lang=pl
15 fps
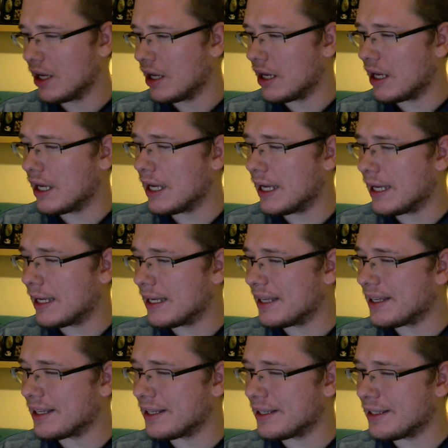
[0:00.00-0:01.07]

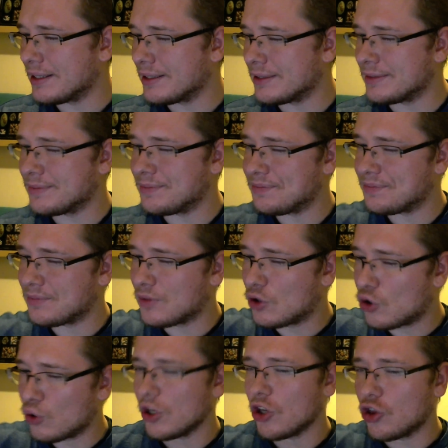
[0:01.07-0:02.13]
E,
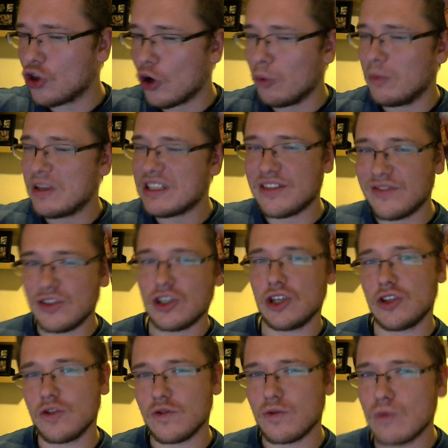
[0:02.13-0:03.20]
drugie tomy zazwyczaj
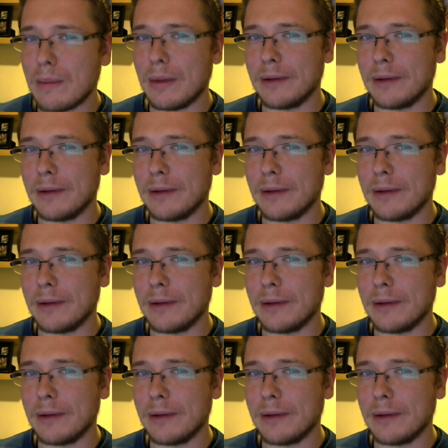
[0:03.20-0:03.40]
są słabe.